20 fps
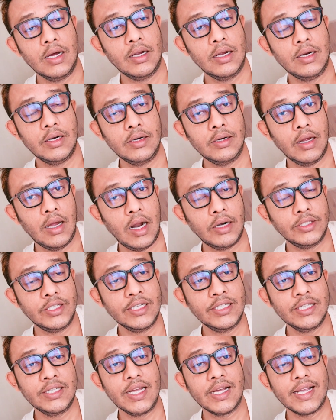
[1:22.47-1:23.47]
আর
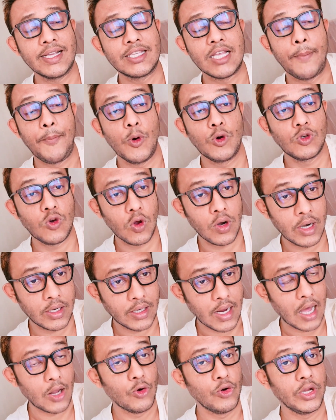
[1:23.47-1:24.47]
আর্জেন্টিনাকে সাপোর্ট
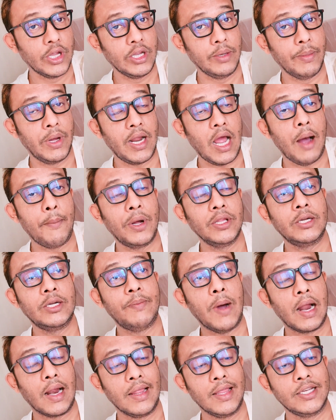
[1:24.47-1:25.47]
করার কারণেই মানে আমাদের
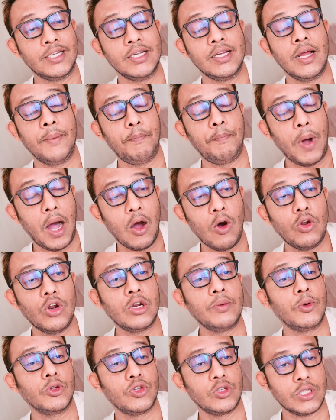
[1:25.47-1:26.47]
বাংলাদেশিরা
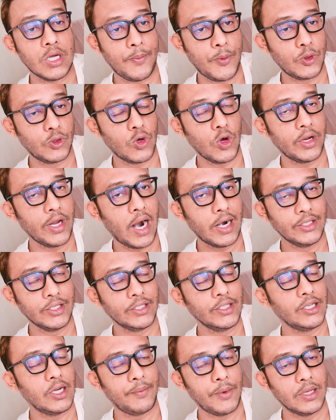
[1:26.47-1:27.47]
পাগলের মতো সাপোর্ট করে
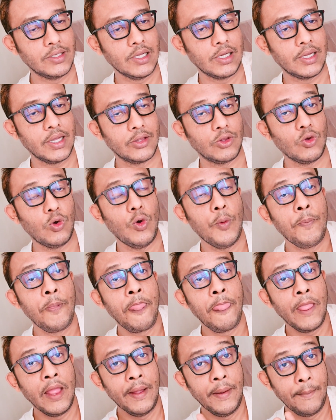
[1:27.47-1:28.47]
আর্জেন্টিনা ব্রাজিলকে তো
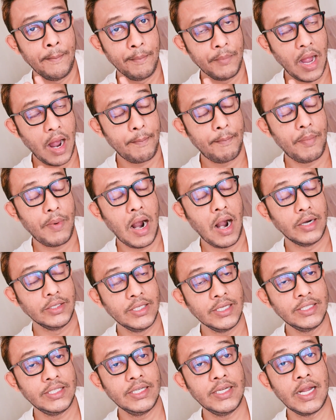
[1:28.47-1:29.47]

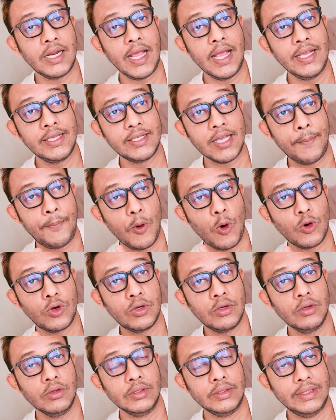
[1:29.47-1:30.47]
আর্জেন্টিনার এই সাপোর্ট
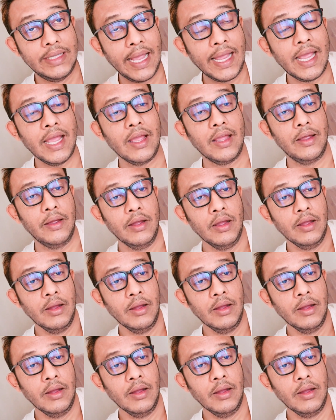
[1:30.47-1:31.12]
দেখে